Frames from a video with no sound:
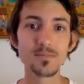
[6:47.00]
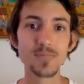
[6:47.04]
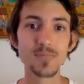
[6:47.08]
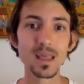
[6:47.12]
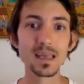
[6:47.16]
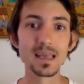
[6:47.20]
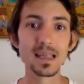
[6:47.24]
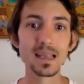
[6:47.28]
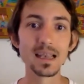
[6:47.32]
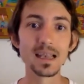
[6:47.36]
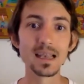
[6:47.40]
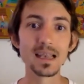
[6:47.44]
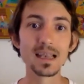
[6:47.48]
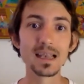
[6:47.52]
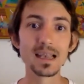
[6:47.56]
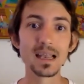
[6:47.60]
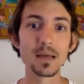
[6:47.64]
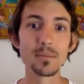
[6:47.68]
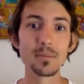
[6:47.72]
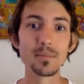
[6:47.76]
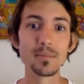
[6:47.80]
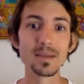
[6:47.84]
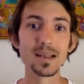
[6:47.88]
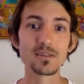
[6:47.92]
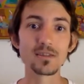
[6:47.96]

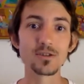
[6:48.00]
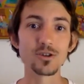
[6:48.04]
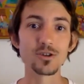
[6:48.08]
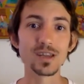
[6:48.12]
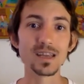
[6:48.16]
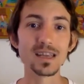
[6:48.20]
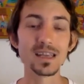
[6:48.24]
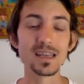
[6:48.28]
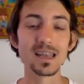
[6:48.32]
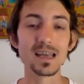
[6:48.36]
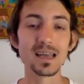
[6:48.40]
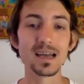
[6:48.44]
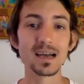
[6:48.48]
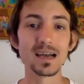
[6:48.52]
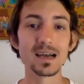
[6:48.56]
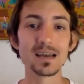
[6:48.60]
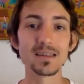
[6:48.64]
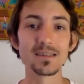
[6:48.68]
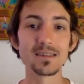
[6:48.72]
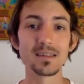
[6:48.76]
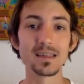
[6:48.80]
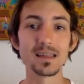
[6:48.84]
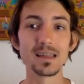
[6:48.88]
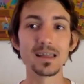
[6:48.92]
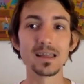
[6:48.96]
la
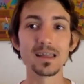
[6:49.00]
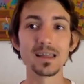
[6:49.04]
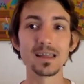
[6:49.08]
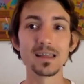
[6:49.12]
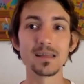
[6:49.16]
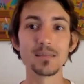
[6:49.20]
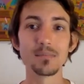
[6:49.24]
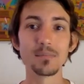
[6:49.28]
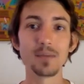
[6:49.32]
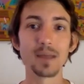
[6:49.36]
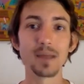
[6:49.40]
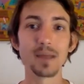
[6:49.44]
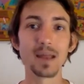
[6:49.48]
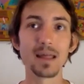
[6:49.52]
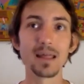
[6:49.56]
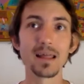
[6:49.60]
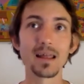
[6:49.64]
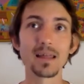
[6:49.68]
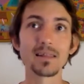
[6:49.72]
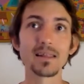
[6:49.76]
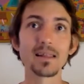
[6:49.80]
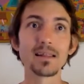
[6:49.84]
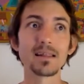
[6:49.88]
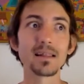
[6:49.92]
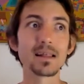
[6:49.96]
melatonina para
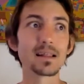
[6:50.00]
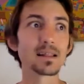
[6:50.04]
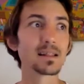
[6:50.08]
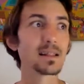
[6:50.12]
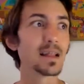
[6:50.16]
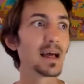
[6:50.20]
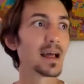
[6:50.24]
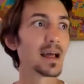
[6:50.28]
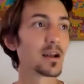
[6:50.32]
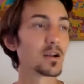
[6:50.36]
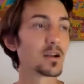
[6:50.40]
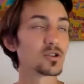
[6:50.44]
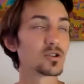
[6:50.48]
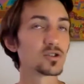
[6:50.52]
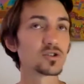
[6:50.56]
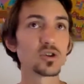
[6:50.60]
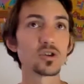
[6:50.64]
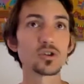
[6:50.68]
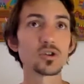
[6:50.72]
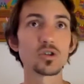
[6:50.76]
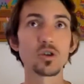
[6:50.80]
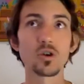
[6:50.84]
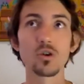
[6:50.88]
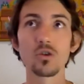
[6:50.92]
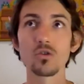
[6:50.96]
detectar
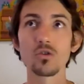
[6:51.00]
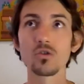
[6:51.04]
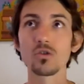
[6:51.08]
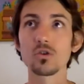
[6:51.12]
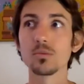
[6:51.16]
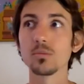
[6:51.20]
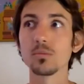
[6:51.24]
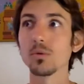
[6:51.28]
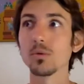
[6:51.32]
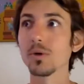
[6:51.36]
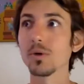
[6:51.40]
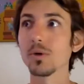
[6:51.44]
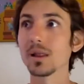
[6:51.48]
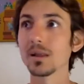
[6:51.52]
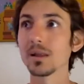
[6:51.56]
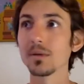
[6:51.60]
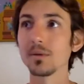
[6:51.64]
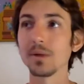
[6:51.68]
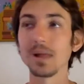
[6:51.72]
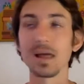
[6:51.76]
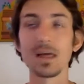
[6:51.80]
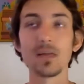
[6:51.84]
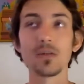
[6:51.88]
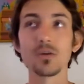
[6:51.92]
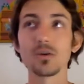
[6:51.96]
nosotros como
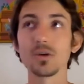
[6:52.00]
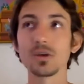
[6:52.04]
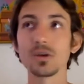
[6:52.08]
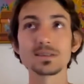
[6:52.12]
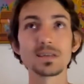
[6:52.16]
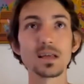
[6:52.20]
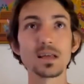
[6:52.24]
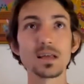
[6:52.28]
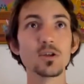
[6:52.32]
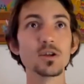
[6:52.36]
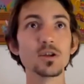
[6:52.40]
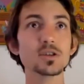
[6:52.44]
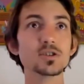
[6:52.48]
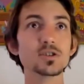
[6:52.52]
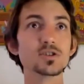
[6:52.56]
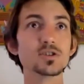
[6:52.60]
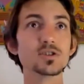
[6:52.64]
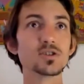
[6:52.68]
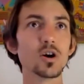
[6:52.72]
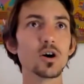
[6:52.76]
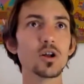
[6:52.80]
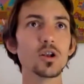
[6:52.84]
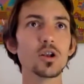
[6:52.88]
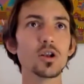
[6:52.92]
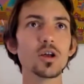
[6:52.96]
vertebrados que salió el
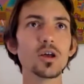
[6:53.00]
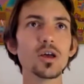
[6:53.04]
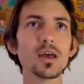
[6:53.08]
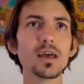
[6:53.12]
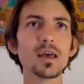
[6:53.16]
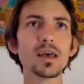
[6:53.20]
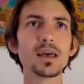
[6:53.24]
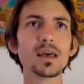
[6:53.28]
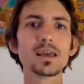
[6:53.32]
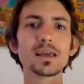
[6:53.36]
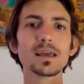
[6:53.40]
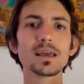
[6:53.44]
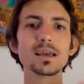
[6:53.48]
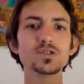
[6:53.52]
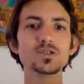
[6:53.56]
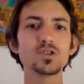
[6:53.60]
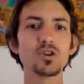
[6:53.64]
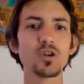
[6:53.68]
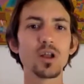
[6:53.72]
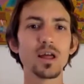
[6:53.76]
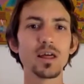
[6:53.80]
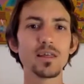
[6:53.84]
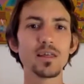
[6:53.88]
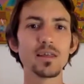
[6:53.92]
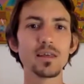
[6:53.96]
sol, que es
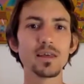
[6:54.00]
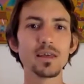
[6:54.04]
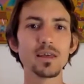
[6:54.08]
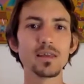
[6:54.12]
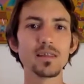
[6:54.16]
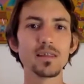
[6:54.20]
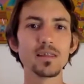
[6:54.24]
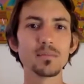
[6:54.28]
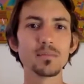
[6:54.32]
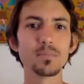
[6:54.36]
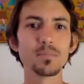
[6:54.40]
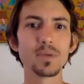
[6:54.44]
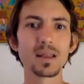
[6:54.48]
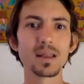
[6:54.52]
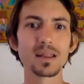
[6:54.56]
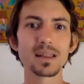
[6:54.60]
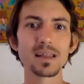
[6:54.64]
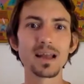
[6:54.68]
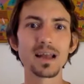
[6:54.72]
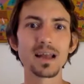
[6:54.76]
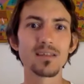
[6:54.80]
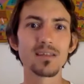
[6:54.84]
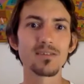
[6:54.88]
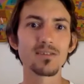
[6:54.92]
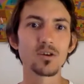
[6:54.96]
hora de
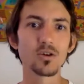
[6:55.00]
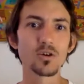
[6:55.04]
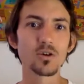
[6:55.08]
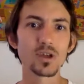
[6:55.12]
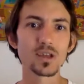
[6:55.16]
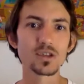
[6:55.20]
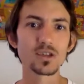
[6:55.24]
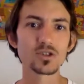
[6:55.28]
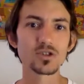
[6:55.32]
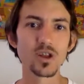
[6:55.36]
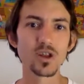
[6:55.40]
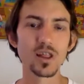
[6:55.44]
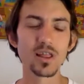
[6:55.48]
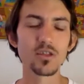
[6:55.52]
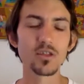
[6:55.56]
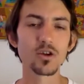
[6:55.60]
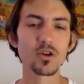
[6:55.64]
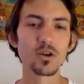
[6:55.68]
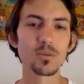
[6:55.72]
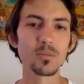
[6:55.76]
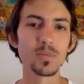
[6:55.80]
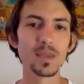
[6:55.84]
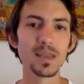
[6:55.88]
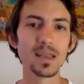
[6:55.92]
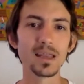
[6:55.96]
despertarse o que es hora de
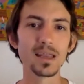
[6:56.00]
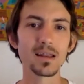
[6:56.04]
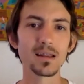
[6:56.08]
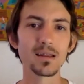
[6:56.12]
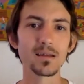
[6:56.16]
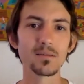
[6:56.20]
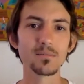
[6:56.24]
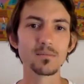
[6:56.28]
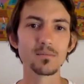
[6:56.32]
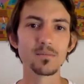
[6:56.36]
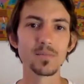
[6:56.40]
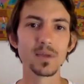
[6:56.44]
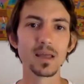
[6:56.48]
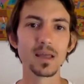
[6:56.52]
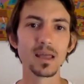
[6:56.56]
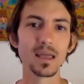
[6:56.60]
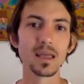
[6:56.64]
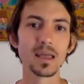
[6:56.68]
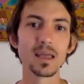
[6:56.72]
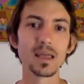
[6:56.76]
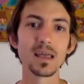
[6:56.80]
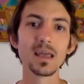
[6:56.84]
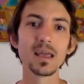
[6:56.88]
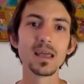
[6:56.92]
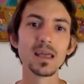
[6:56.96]
dormir,
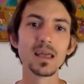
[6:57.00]
eh,